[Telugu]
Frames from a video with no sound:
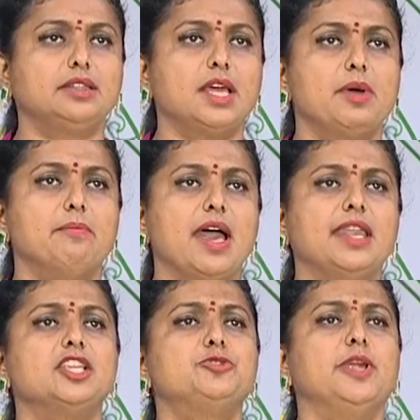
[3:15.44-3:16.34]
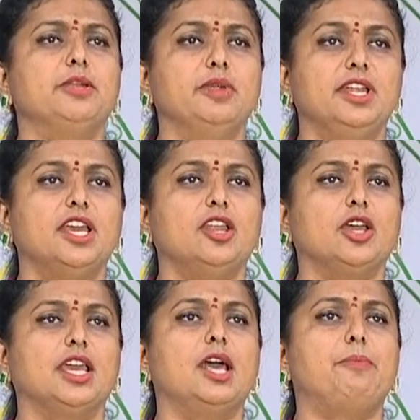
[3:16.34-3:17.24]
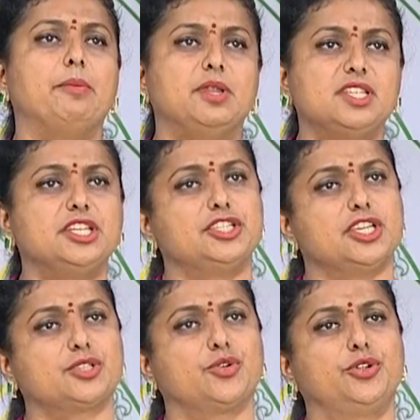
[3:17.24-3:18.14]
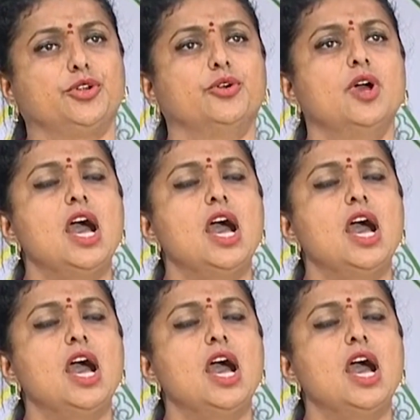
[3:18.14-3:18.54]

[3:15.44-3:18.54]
తమ మేనేజ్మెంట్ మీడియాలో ఎలా పబ్లిసిటీ చేసుకుంటూ